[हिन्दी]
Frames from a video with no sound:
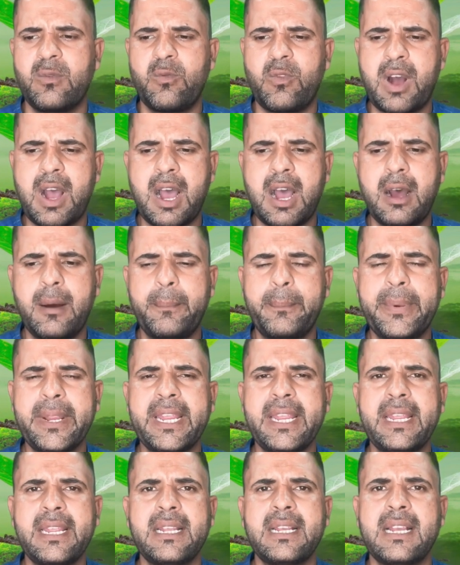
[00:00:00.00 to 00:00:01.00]
वहां पे
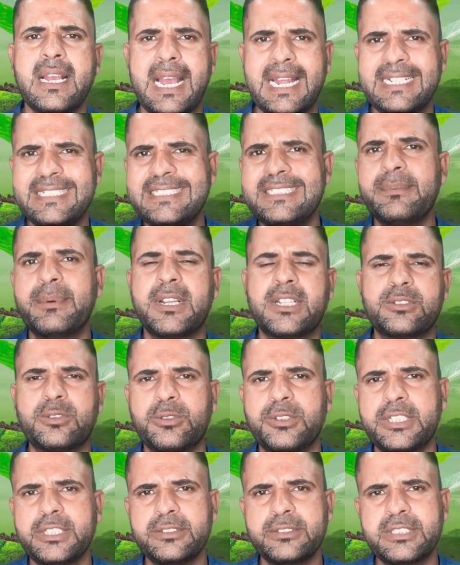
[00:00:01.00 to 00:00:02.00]
एलिजिबल
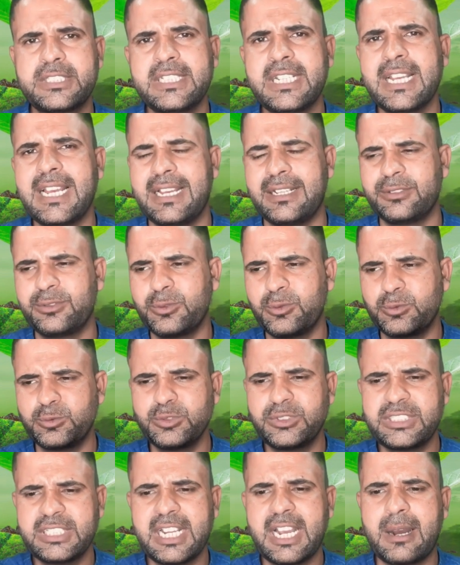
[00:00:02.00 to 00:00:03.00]
अथॉरिटी होती है तो
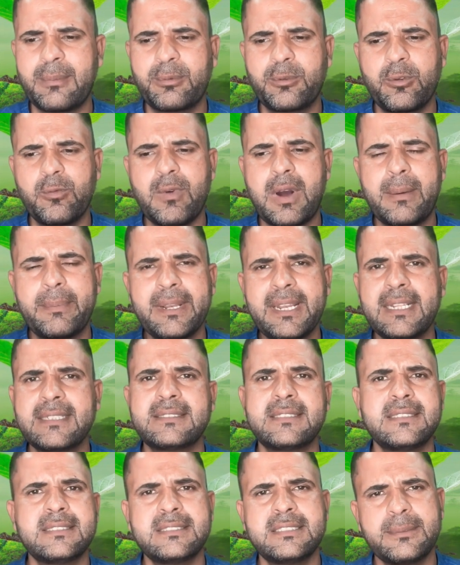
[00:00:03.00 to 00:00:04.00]
उनसे आपको वहां पे
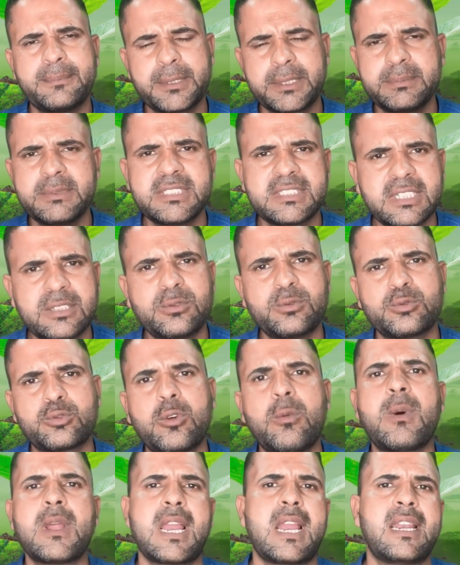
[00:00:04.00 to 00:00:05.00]
लाइसेंस या परमिशन उनको
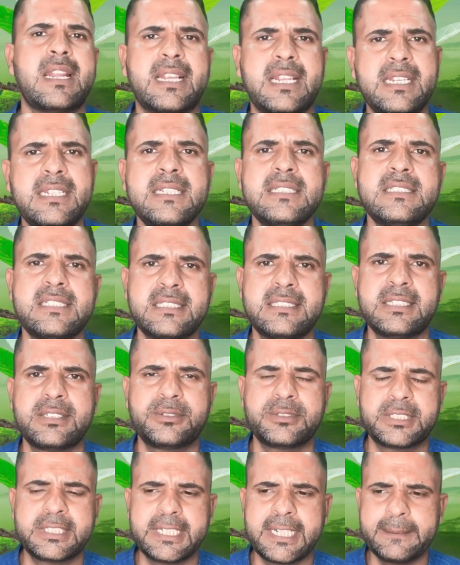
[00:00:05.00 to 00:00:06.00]
बनाने के लिए चाहिए
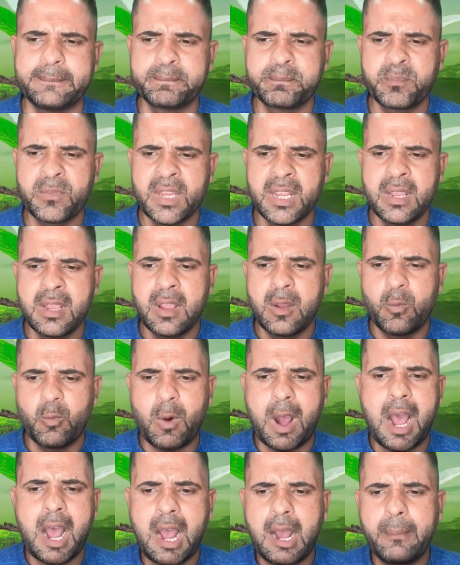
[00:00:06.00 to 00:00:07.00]
होती है
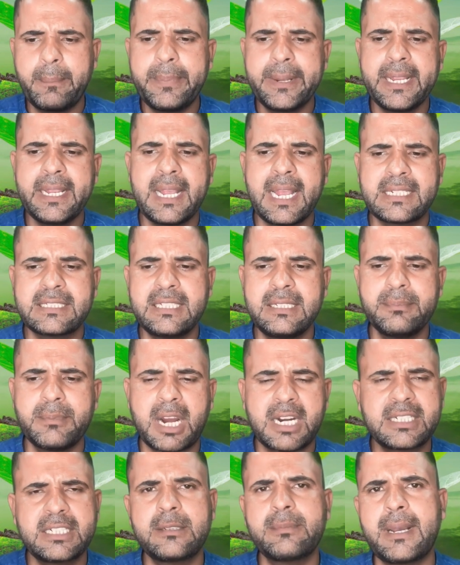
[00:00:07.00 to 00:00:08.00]
वहां पे एक्चुअली
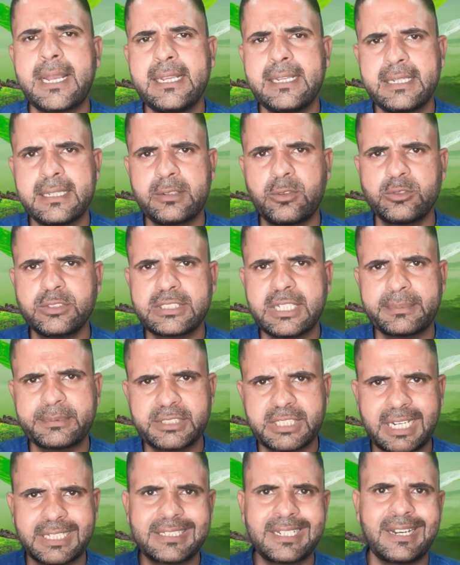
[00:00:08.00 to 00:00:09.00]
मार्केटेड बाई कॉन्सेप्ट
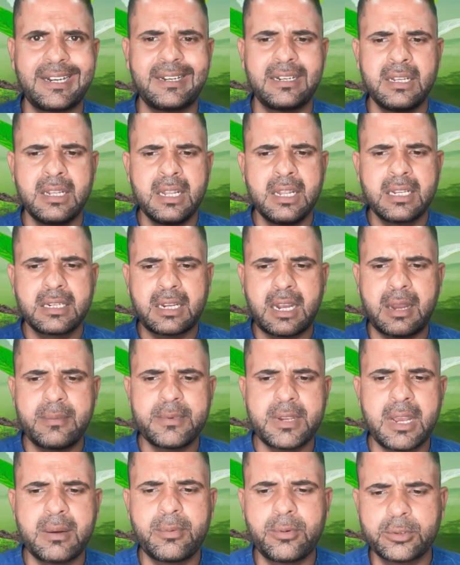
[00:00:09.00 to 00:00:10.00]
ज्यादा
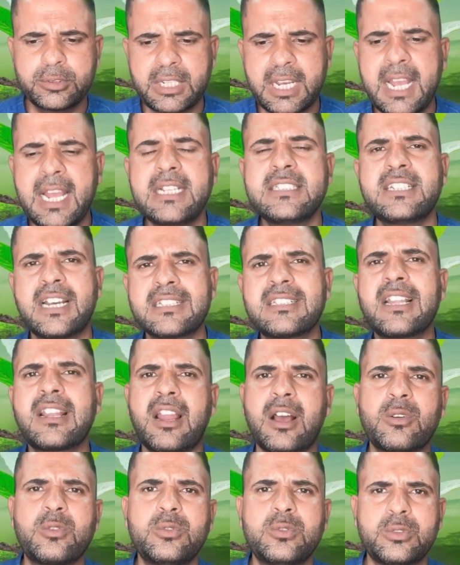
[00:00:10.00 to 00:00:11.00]
कामयाब होता है ज्यादा
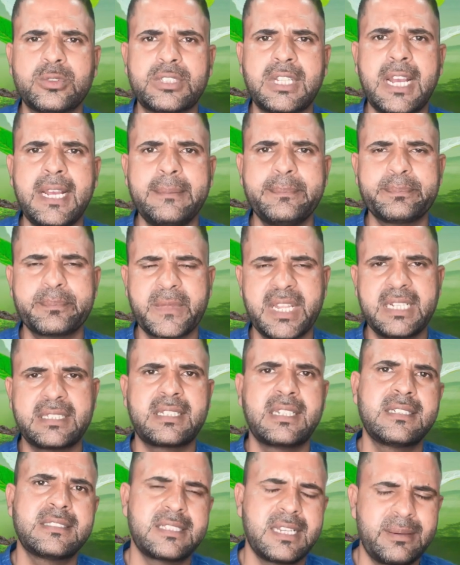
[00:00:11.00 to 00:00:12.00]
लागू होता है एक
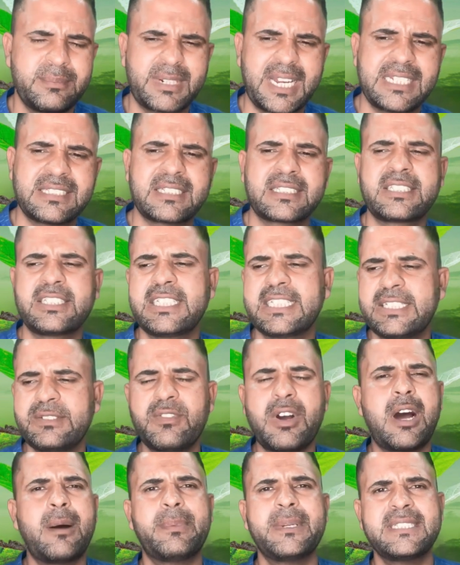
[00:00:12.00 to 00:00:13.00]
तरह से हम कह सकते हैं कि
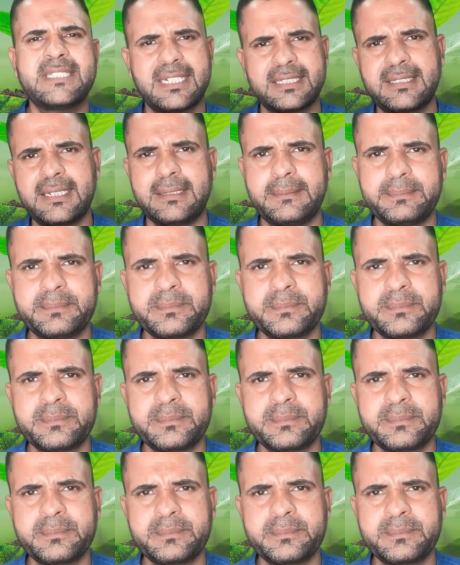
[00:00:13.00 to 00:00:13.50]
वहां पे ज्यादा